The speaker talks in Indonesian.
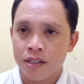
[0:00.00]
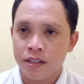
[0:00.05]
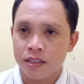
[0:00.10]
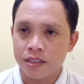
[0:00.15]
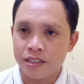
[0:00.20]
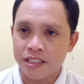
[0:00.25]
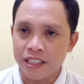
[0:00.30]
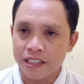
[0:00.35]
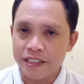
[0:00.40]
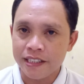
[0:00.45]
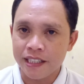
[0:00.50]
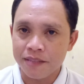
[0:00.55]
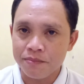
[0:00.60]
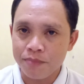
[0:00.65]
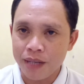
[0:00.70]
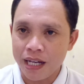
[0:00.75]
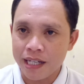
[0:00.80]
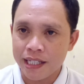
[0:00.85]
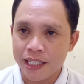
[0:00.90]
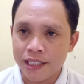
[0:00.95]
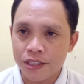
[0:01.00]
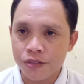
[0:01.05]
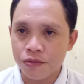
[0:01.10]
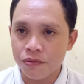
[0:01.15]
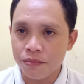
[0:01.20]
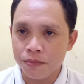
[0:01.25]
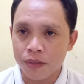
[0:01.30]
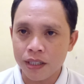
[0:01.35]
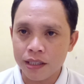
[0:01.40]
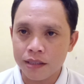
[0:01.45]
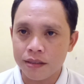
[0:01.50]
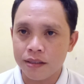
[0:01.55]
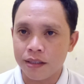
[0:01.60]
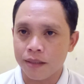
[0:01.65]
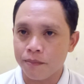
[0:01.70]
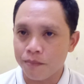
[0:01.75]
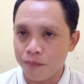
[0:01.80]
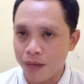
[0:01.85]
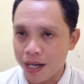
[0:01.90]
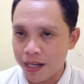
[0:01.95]
Kejadian panas, sumpek,
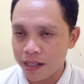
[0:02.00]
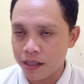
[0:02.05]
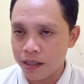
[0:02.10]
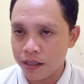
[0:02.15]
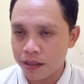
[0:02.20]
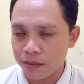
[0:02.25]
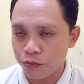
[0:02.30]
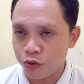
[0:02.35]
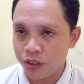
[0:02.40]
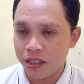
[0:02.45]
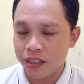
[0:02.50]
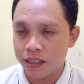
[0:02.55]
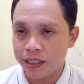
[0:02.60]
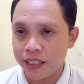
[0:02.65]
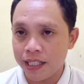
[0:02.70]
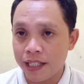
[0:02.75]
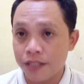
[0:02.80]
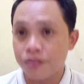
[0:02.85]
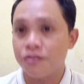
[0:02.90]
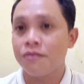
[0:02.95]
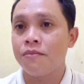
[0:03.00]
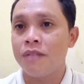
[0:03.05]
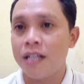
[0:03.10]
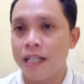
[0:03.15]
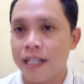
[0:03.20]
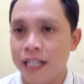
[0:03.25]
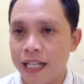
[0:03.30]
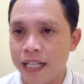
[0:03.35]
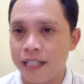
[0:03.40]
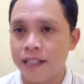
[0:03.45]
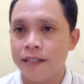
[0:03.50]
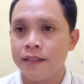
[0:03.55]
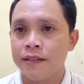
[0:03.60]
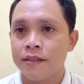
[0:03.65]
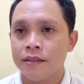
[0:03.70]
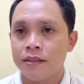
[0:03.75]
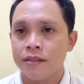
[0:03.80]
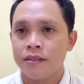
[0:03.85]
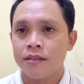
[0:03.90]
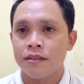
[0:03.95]
eh, kemudian kita langsung marah.
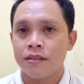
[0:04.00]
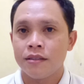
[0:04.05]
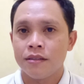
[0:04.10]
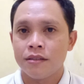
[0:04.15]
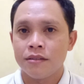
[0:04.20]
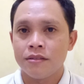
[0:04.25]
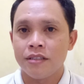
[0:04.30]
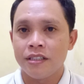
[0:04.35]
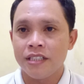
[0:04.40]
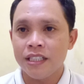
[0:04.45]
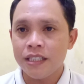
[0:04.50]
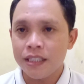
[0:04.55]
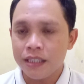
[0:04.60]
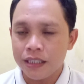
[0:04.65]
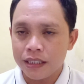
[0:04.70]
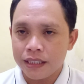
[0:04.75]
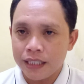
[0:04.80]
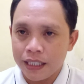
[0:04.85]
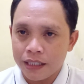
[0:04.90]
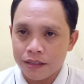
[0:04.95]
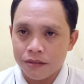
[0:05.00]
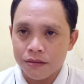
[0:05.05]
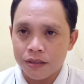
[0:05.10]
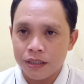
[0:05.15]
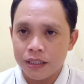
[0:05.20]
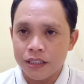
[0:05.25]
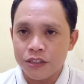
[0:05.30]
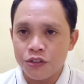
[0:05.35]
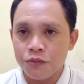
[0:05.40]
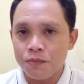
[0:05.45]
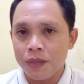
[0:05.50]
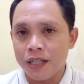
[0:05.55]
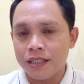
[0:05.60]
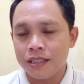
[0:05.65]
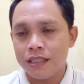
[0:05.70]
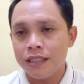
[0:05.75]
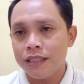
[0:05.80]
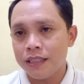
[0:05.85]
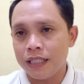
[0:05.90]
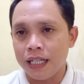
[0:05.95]
Jadi kita itu kehidupan
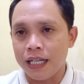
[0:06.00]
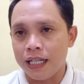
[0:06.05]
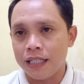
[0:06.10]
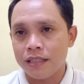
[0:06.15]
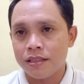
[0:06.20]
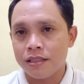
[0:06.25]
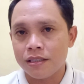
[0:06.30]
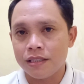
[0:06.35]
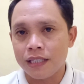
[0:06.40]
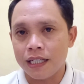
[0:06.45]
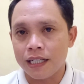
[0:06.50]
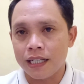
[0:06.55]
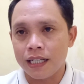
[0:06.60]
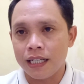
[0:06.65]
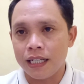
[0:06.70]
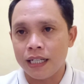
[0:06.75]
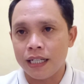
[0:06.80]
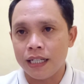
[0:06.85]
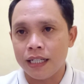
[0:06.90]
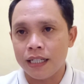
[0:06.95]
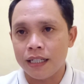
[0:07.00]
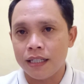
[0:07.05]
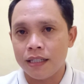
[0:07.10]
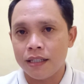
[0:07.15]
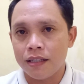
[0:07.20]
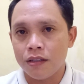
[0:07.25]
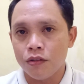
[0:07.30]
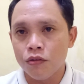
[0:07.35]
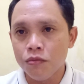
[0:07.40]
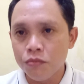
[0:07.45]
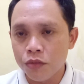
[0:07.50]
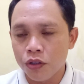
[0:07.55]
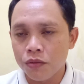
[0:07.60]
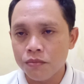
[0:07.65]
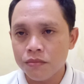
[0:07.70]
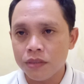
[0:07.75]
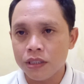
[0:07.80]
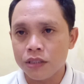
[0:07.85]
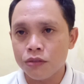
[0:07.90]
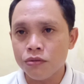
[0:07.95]
kita secara
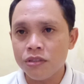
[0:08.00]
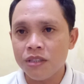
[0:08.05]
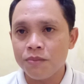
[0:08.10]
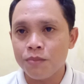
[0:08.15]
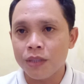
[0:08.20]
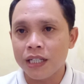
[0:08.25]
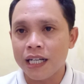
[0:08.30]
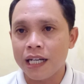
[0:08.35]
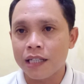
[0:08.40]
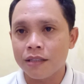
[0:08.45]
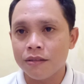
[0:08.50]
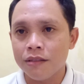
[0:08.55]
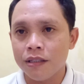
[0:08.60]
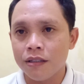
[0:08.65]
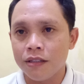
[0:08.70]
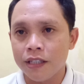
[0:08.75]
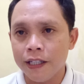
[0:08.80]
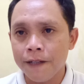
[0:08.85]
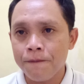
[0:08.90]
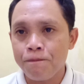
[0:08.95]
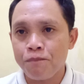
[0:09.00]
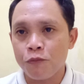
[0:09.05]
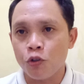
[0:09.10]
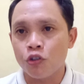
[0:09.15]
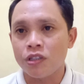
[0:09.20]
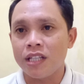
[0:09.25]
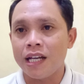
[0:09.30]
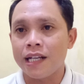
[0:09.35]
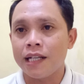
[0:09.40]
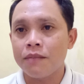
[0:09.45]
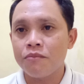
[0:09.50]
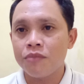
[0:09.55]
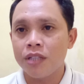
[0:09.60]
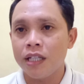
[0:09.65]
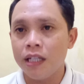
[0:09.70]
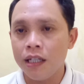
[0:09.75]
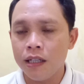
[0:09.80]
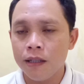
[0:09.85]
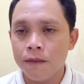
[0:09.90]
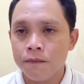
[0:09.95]
umum itu dipengaruhi oleh otak
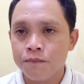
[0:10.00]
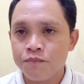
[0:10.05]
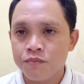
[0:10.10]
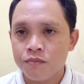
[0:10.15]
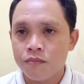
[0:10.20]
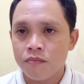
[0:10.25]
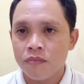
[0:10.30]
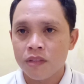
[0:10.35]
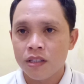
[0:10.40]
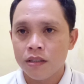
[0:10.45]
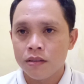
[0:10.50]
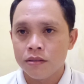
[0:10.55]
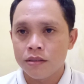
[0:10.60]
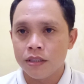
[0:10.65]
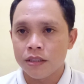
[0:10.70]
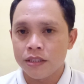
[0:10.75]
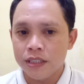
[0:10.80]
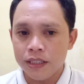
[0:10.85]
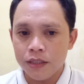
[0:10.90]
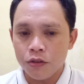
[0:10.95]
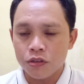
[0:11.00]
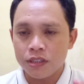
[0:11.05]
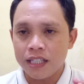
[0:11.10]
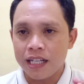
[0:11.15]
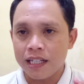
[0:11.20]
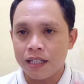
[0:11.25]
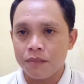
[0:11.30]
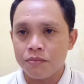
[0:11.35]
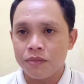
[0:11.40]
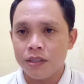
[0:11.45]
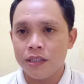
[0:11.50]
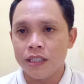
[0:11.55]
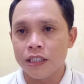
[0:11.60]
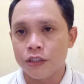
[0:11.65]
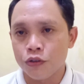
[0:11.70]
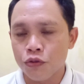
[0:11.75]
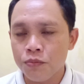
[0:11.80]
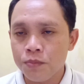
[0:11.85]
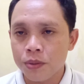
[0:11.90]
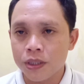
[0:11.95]
reptil. Jadi otak reptil
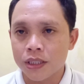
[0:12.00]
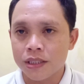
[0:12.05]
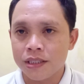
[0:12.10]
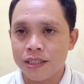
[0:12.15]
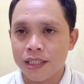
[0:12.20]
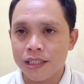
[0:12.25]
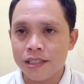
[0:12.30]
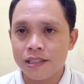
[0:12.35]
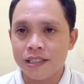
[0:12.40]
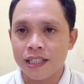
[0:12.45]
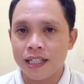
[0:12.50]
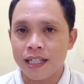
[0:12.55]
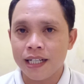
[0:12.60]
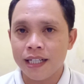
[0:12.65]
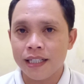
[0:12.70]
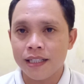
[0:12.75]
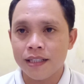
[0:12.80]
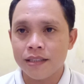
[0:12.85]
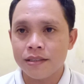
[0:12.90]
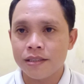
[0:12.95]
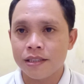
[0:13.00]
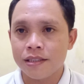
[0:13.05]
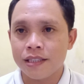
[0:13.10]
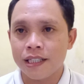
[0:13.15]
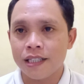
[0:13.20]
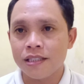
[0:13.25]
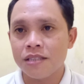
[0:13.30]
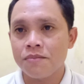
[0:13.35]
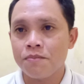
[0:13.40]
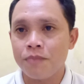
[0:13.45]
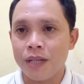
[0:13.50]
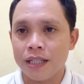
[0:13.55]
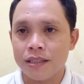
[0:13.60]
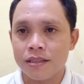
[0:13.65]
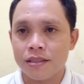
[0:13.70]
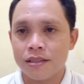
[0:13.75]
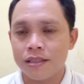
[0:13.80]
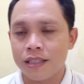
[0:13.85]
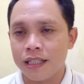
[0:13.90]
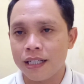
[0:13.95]
itu bekerja secara secara
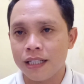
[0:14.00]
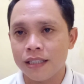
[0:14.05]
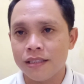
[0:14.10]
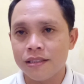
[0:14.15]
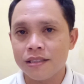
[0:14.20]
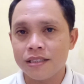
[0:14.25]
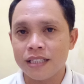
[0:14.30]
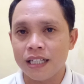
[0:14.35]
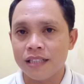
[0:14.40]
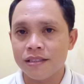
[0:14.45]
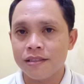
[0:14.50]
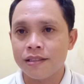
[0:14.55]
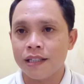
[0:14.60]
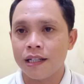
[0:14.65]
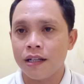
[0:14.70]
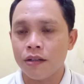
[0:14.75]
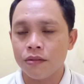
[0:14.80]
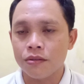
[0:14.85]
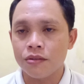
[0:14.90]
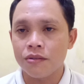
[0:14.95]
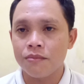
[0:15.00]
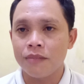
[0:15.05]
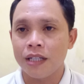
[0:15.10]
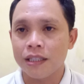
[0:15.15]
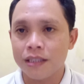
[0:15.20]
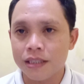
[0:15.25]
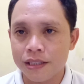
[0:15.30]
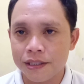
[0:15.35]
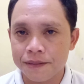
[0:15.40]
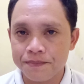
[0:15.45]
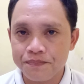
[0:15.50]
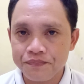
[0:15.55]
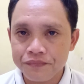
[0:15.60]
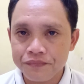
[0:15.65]
cepat, secara instan, secara otomatis.